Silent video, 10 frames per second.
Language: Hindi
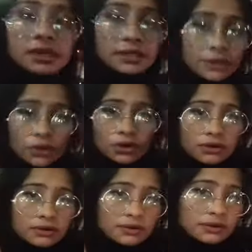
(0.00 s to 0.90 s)
ये देखो
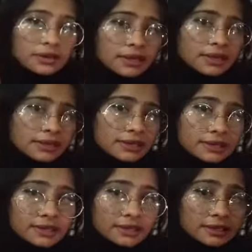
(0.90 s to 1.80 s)

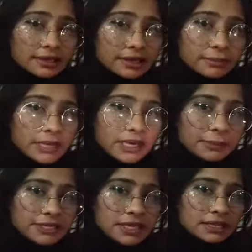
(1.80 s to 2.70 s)
ये मेरे
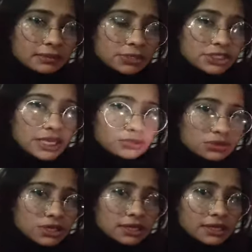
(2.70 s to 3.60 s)
पीछे एकदम स्टैचू
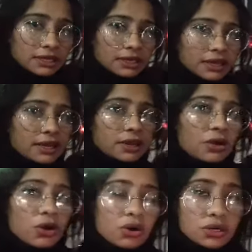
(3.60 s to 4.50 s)
सर्किल है
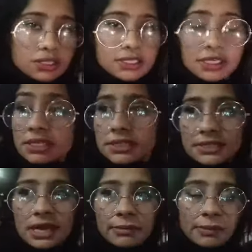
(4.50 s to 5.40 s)
और इसके जस्ट
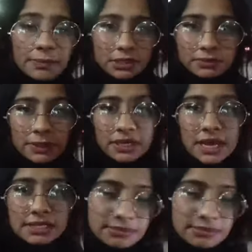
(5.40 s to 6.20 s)
सामने पृथ्वीराज